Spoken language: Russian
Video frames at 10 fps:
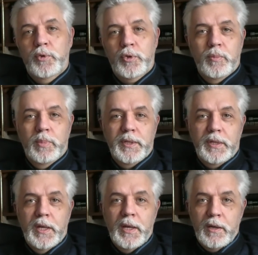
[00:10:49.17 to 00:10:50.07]

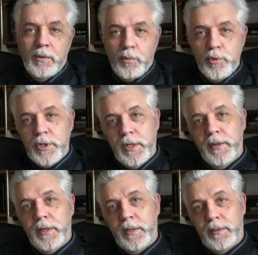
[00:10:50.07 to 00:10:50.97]
чтобы э, у
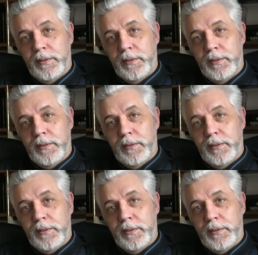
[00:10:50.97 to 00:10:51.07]
человека,